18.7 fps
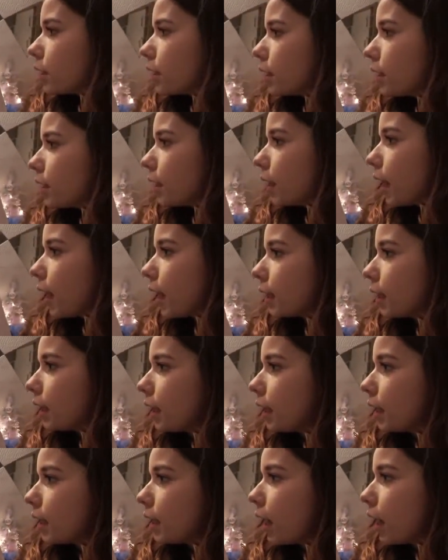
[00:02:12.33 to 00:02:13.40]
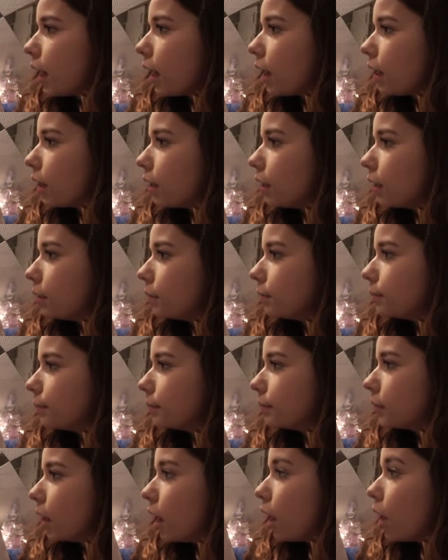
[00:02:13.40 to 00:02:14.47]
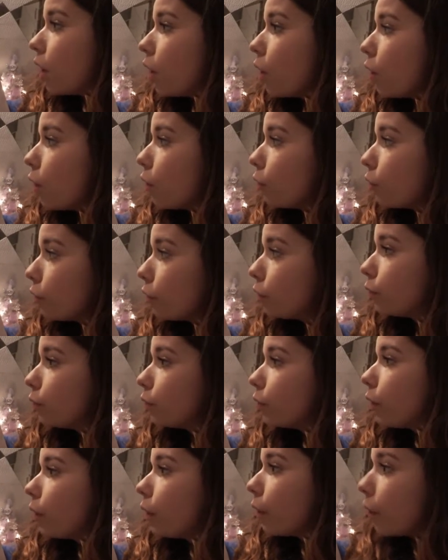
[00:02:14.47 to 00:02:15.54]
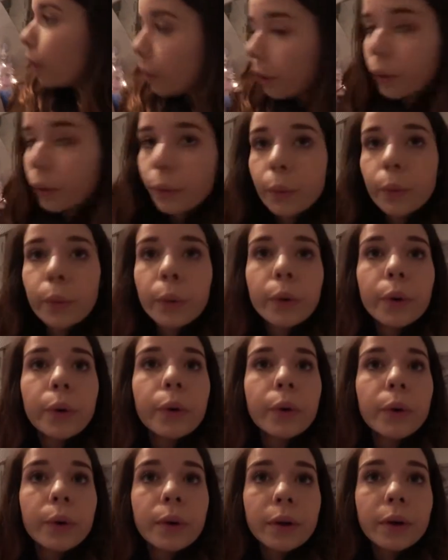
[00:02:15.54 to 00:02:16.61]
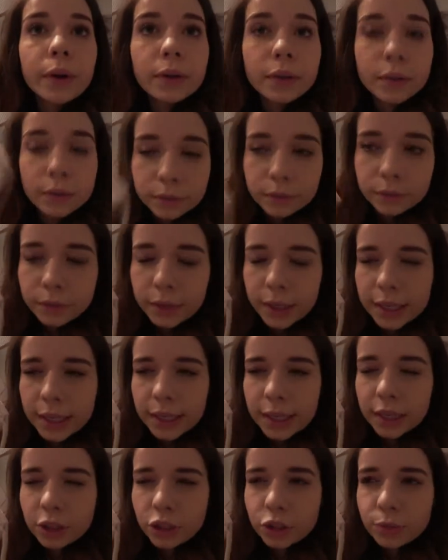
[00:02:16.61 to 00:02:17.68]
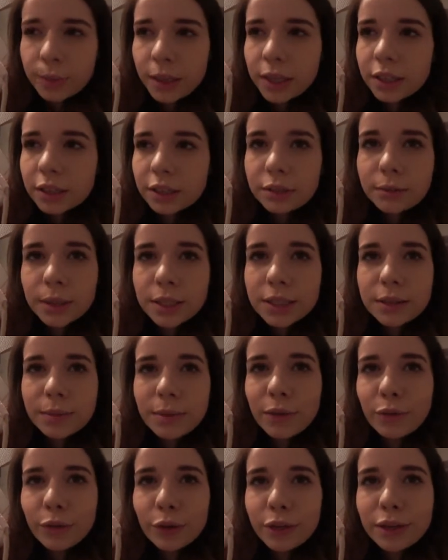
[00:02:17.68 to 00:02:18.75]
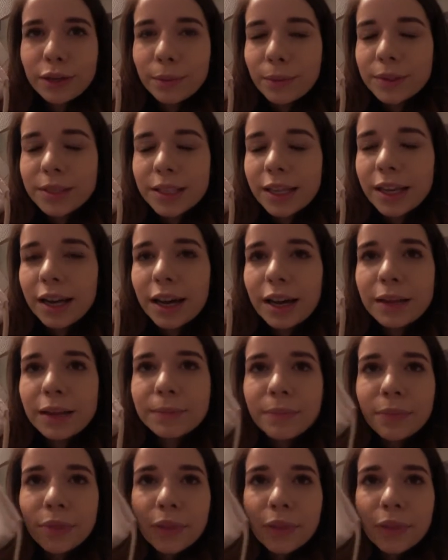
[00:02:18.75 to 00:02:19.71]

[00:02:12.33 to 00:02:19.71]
Da gehen ja ähm, 5 Euro, werden ja da gespendet. Ich weiß nicht mehr wohin, aber ist egal.